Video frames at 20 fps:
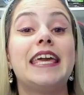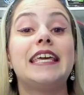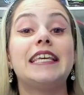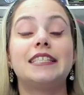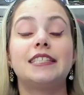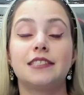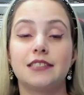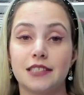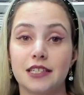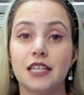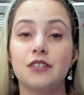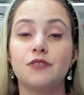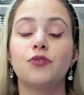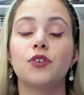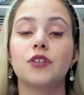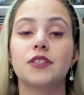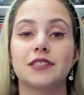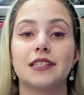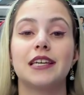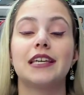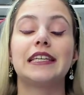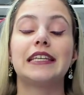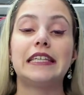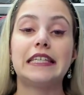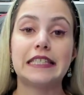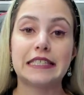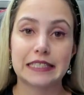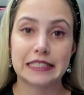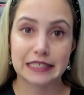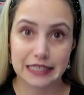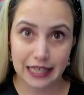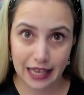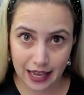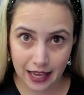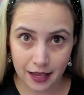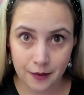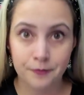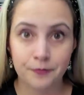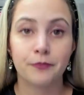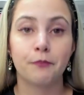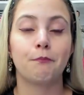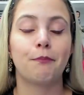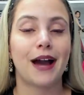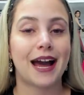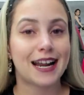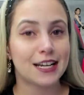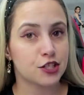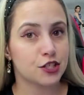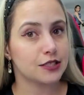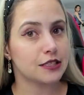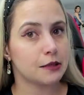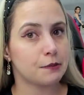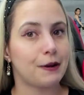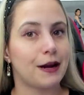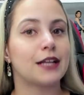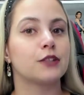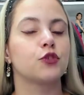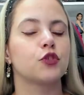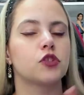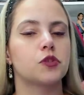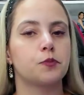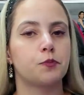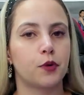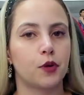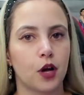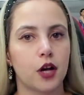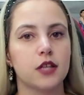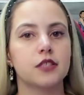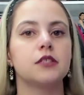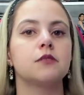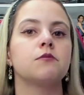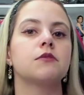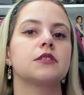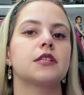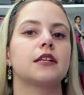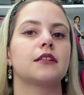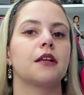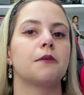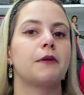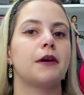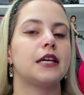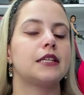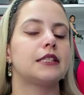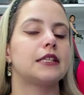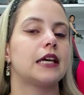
e se você quiser participar dos próximos Database